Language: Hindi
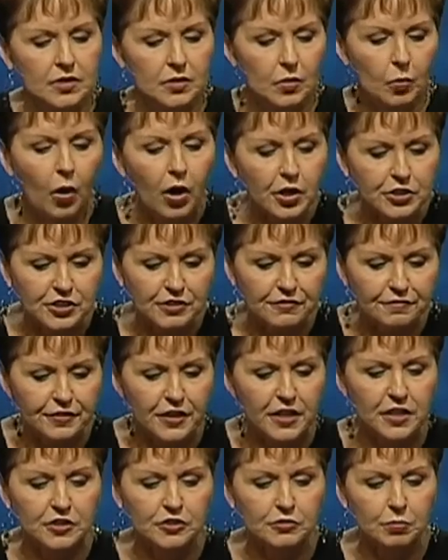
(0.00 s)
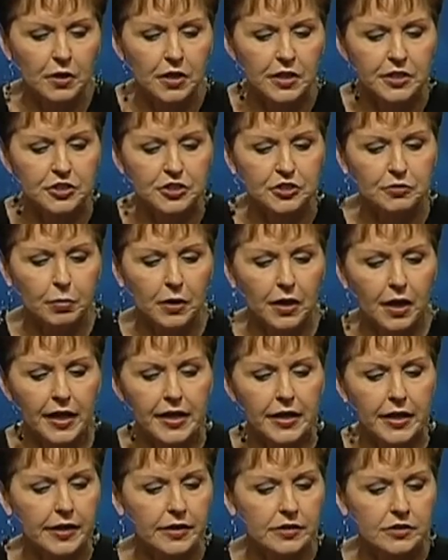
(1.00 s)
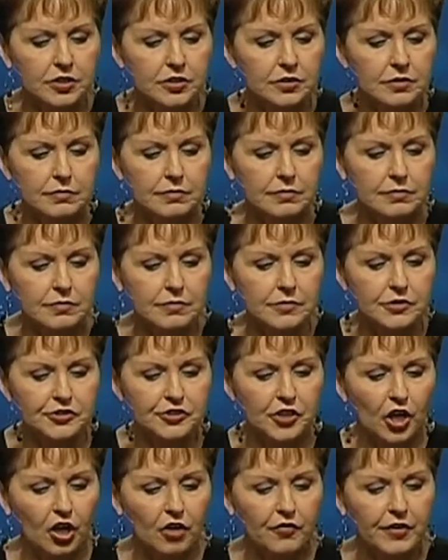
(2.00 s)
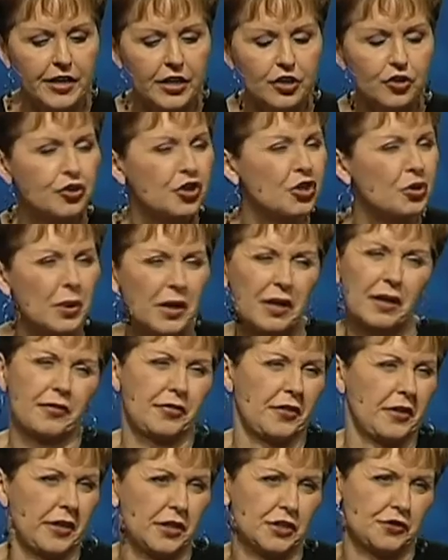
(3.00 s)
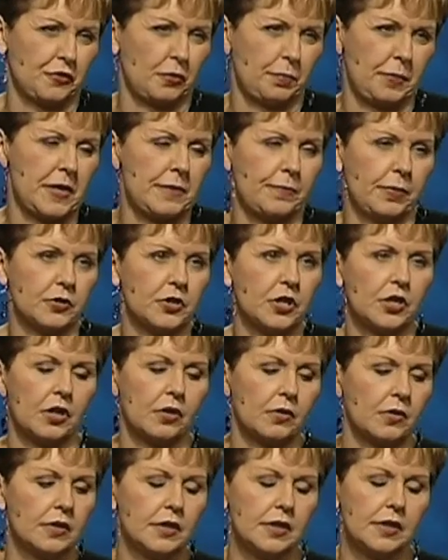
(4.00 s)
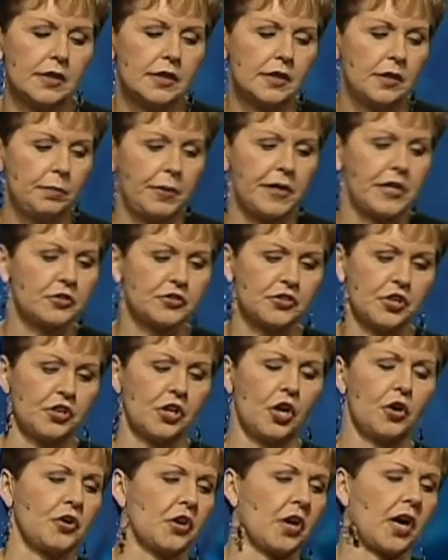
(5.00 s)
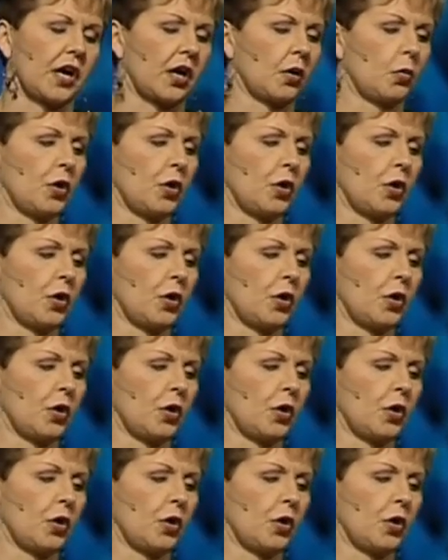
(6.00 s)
धोने का रिश्ता खिदमत और लोगों की मदद करने से है पत्रस बोले नहीं आप मेरे पाँव नहीं धो